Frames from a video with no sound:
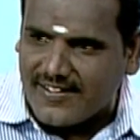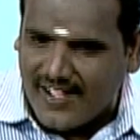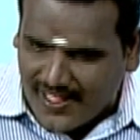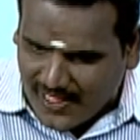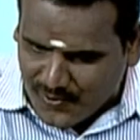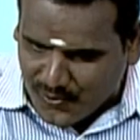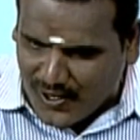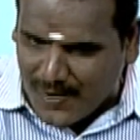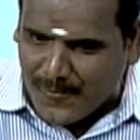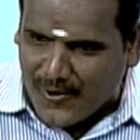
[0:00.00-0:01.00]
கா அது
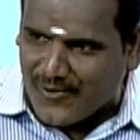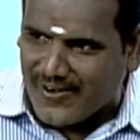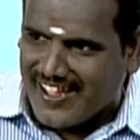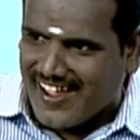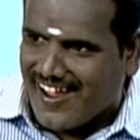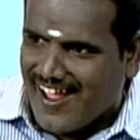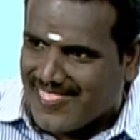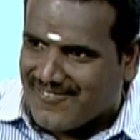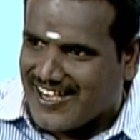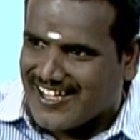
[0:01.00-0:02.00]
உள்ளே போனோடனே
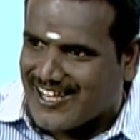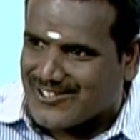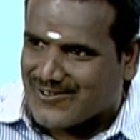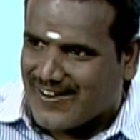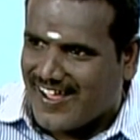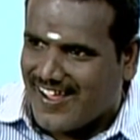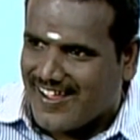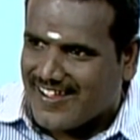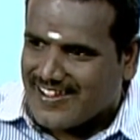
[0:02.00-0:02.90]
அந்த வெள்ளைக்காரன் சொன்னான்